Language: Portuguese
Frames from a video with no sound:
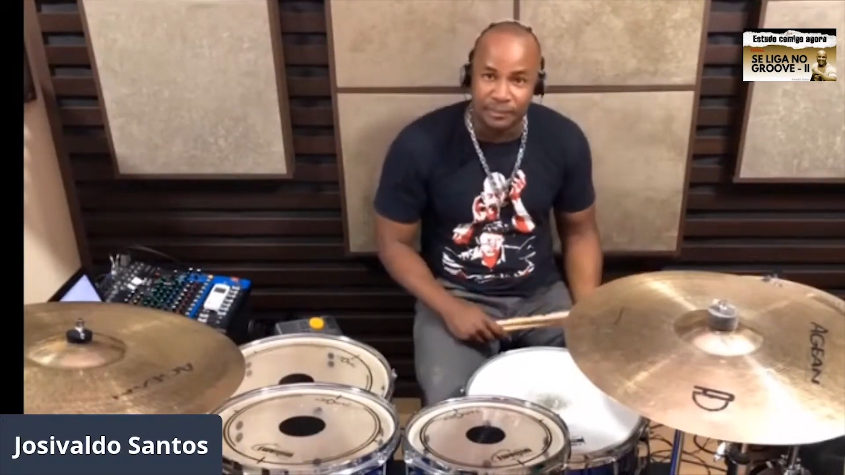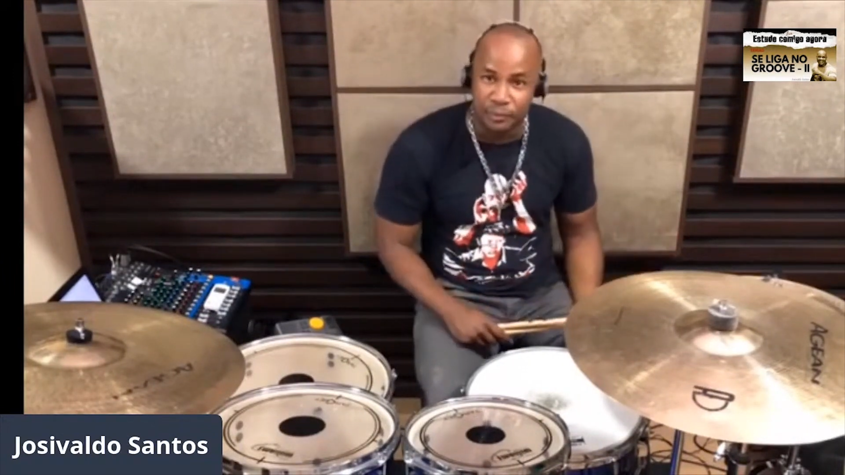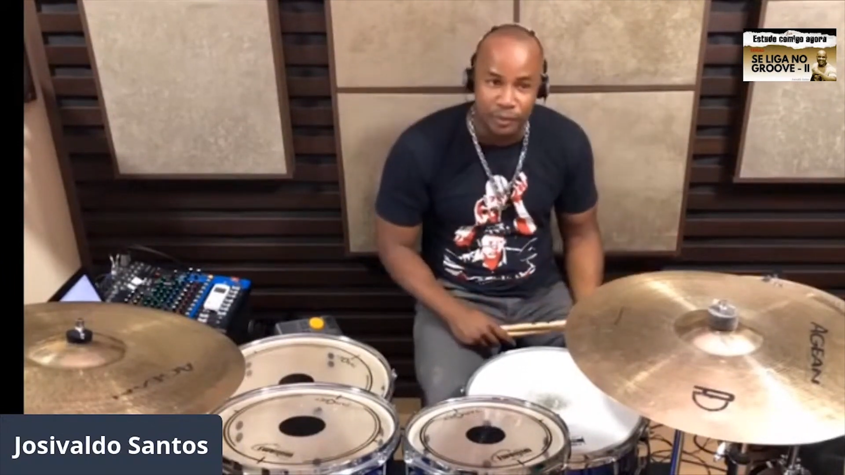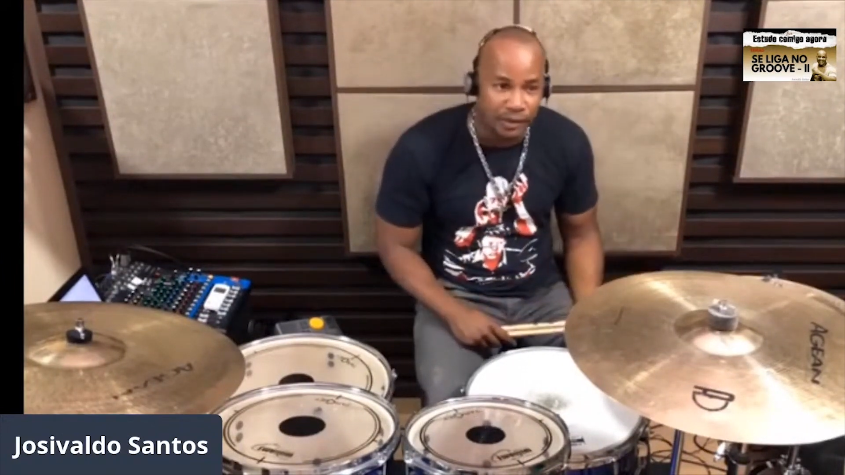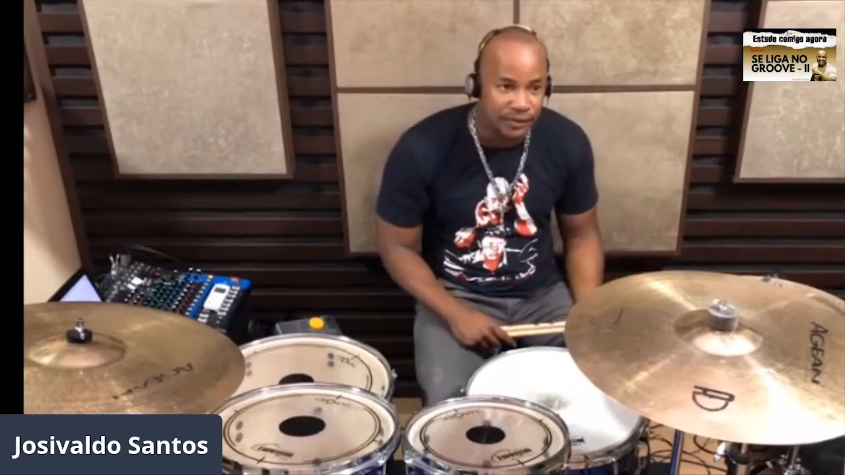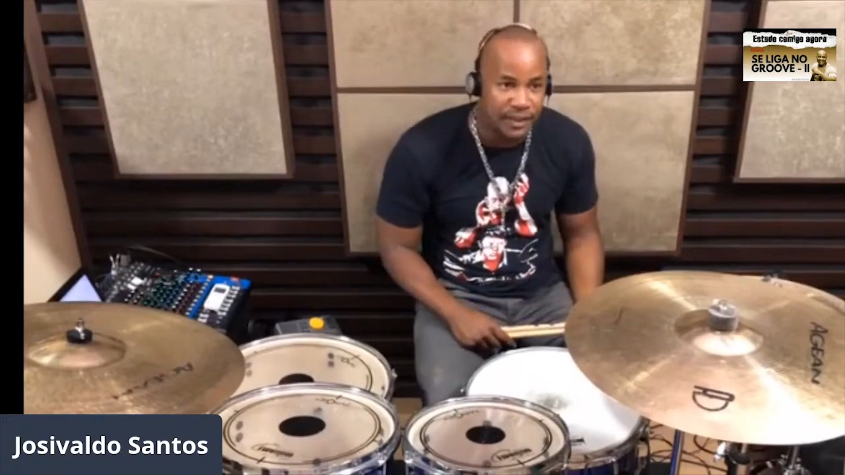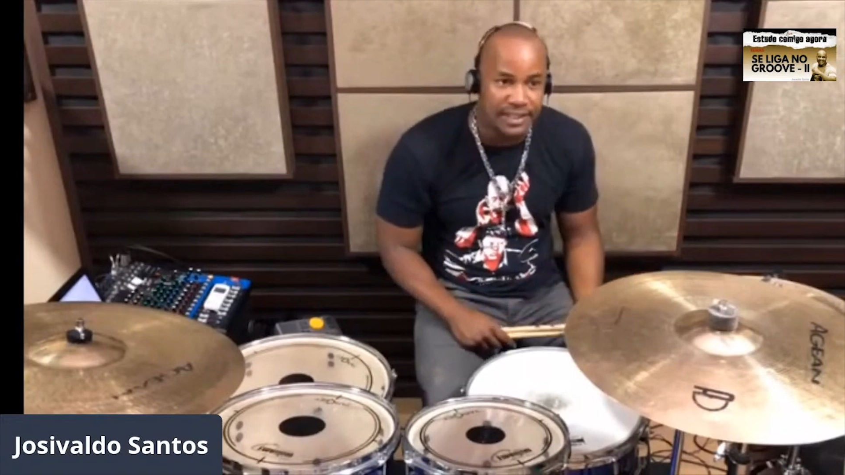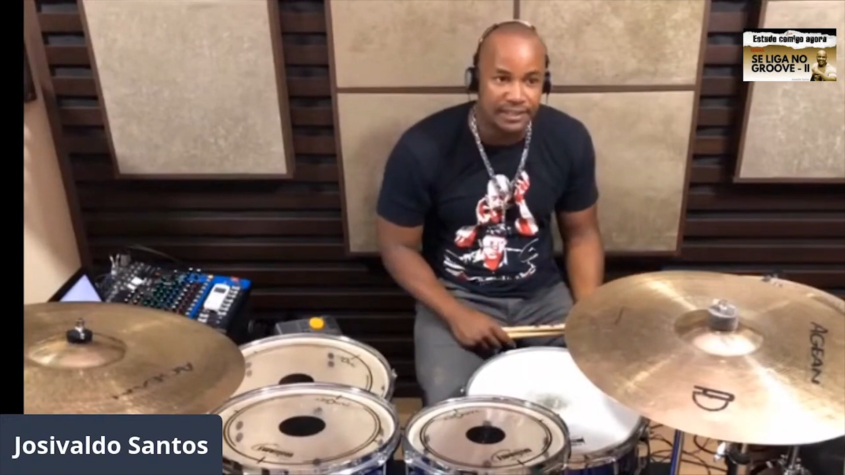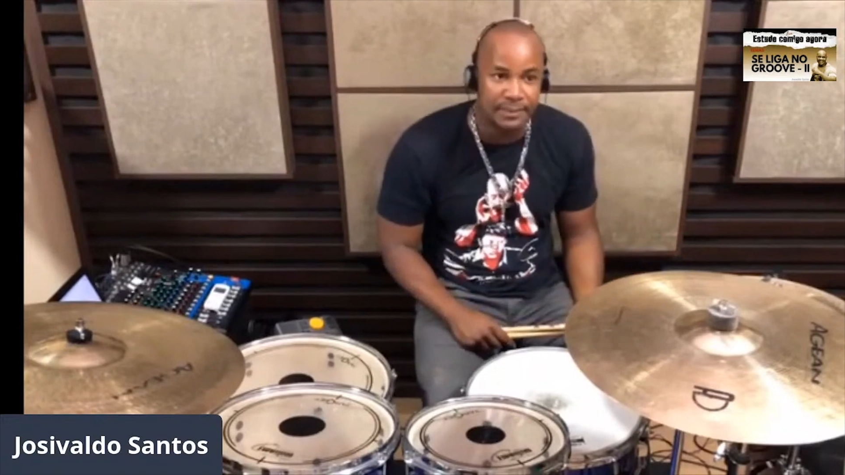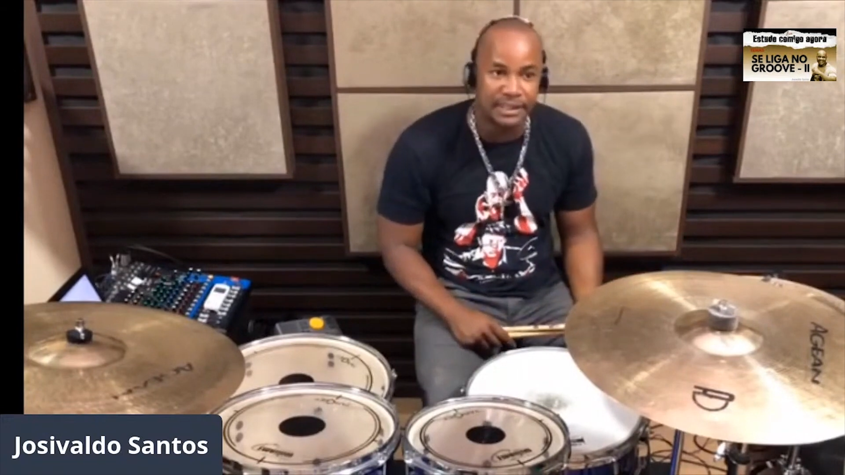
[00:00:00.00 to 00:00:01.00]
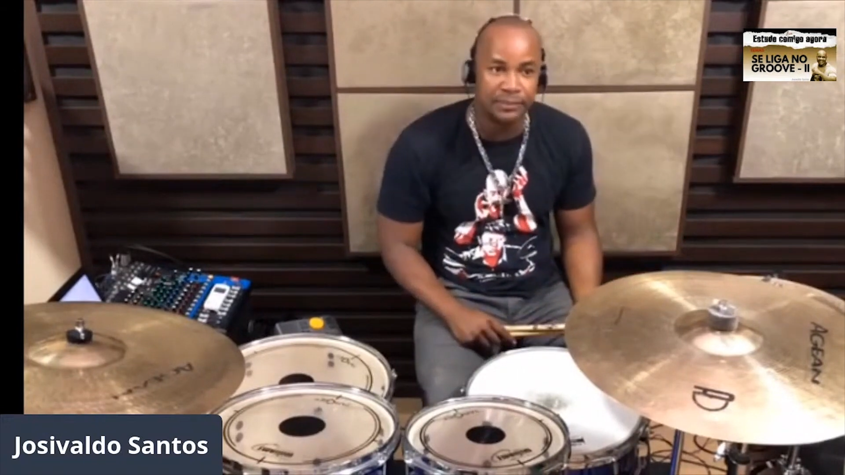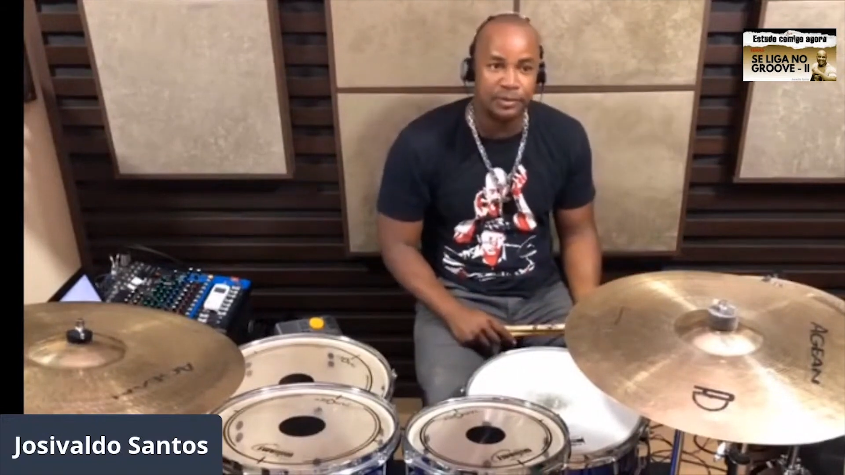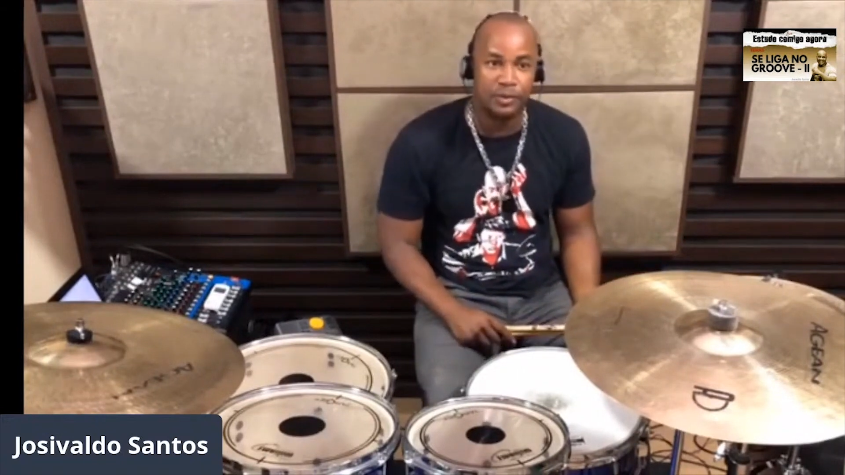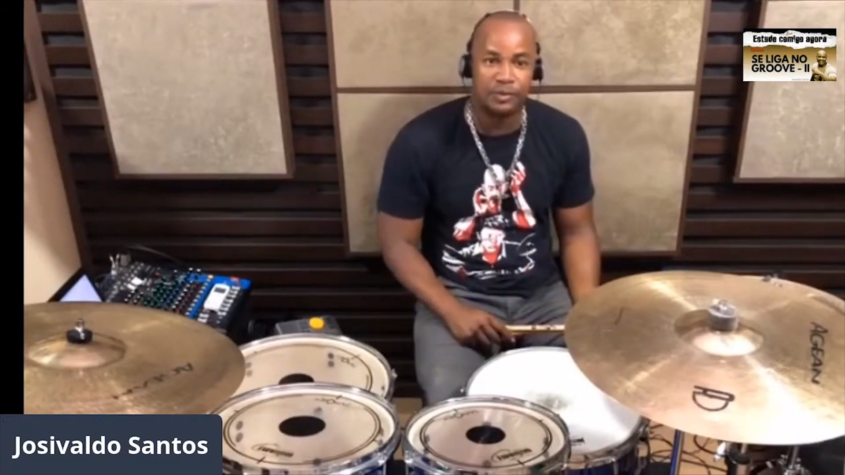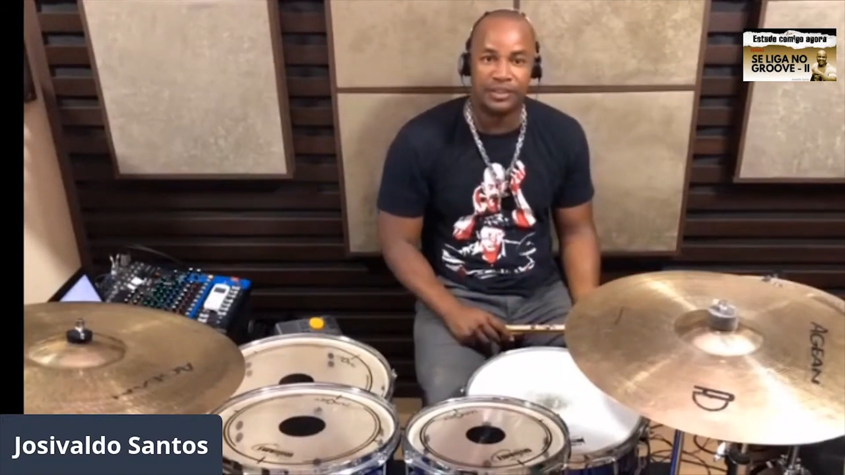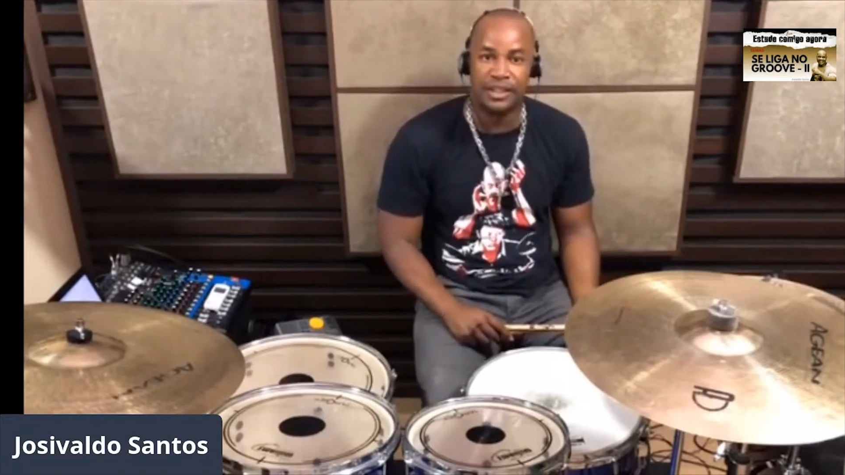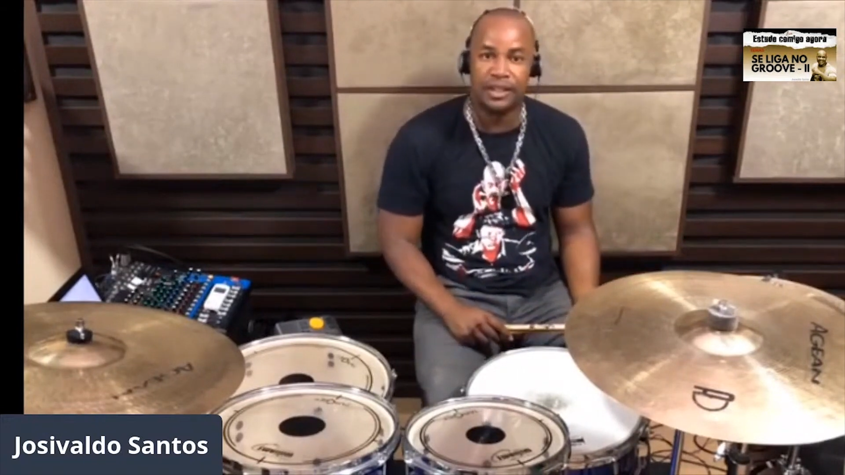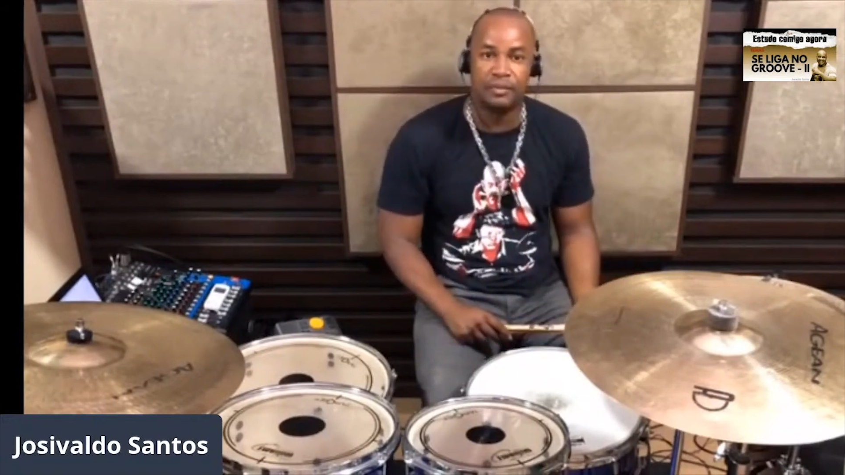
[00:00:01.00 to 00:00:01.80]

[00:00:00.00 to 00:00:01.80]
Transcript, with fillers: muito feliz mesmo quando chega